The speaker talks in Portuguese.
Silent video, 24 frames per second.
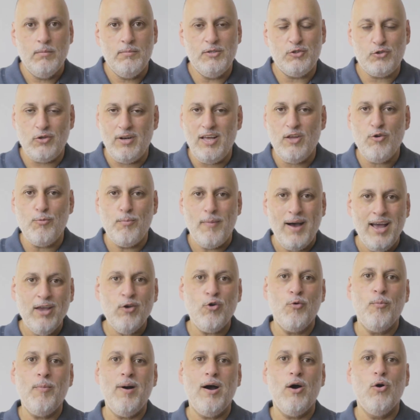O missionário
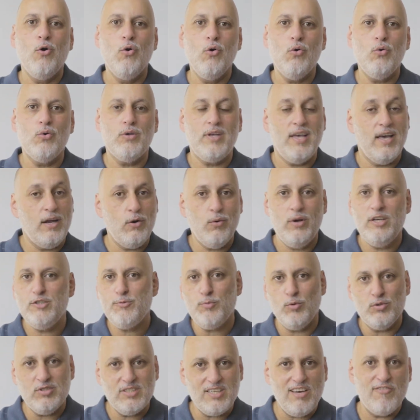Maicon Barroco, que era o
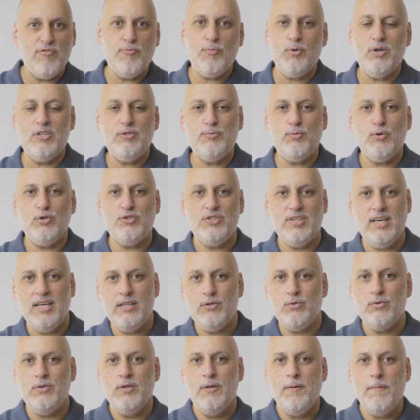responsável por esse
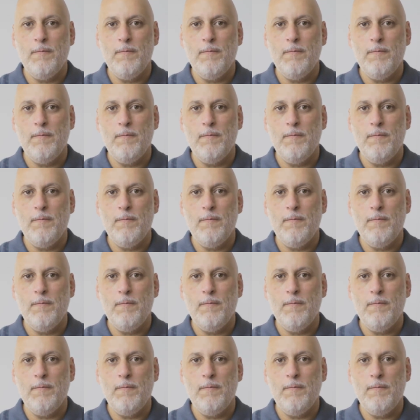projeto,